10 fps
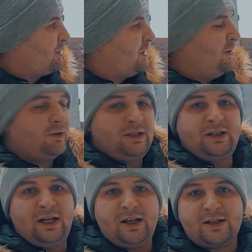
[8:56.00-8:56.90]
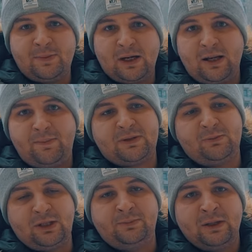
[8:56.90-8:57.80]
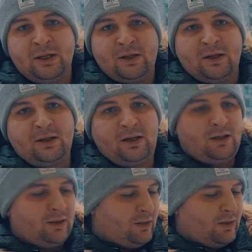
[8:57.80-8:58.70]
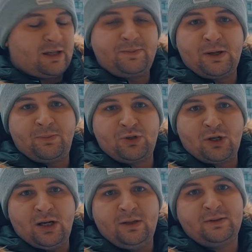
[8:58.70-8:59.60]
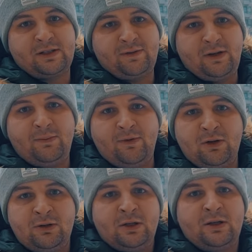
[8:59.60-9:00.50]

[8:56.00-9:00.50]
штативу, где Трейгер с маркой. Посмотрим э, размер пучка, сравним его